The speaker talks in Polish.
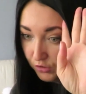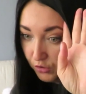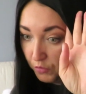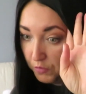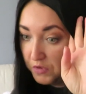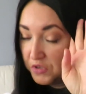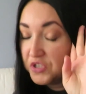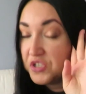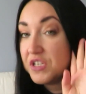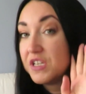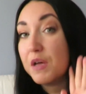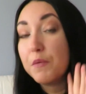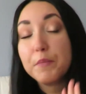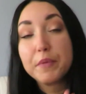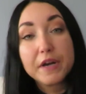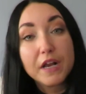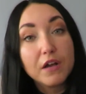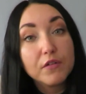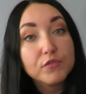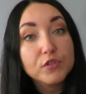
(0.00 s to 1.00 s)
to będzie
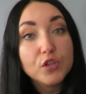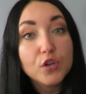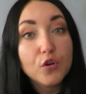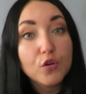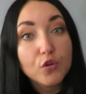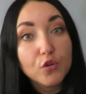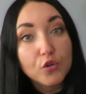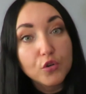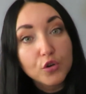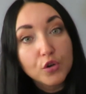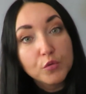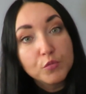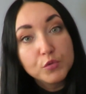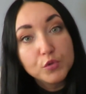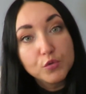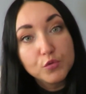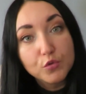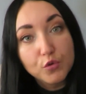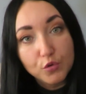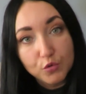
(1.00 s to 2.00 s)
naprawdę
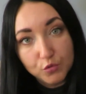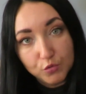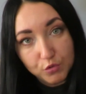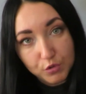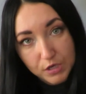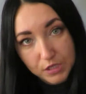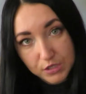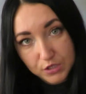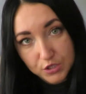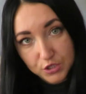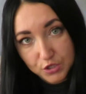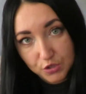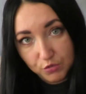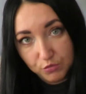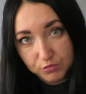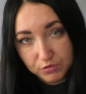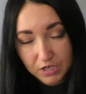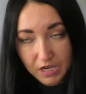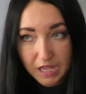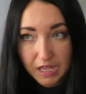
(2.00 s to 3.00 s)
ogromną
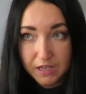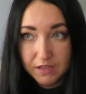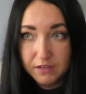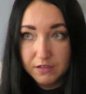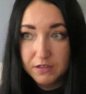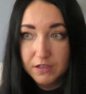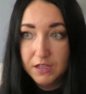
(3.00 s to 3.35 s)
konkurencją dla